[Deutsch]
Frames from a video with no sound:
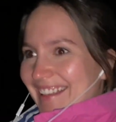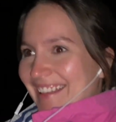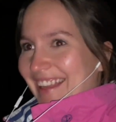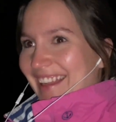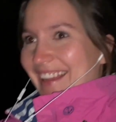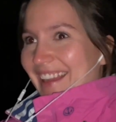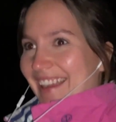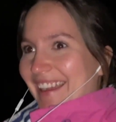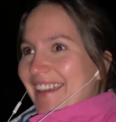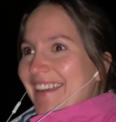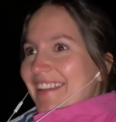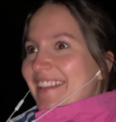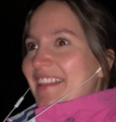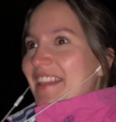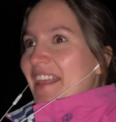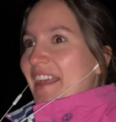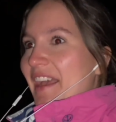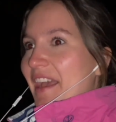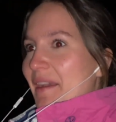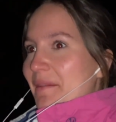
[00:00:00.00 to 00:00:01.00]
naja,
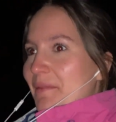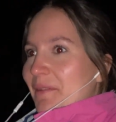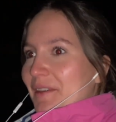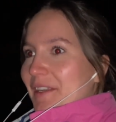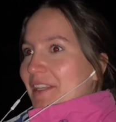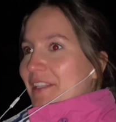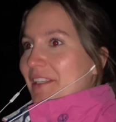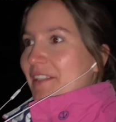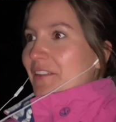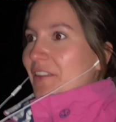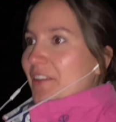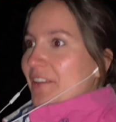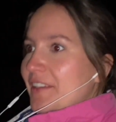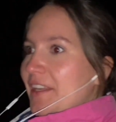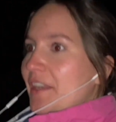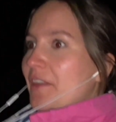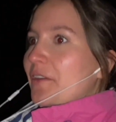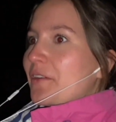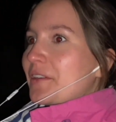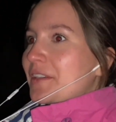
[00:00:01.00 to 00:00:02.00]
ähm, oder ich in
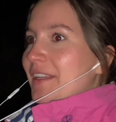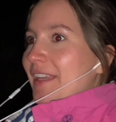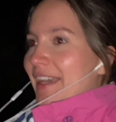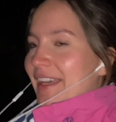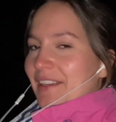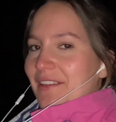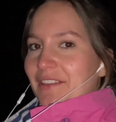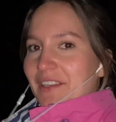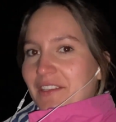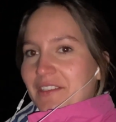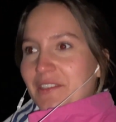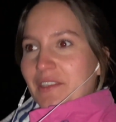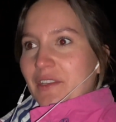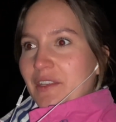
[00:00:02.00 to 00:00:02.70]
irgendeinen Hund renne oder so.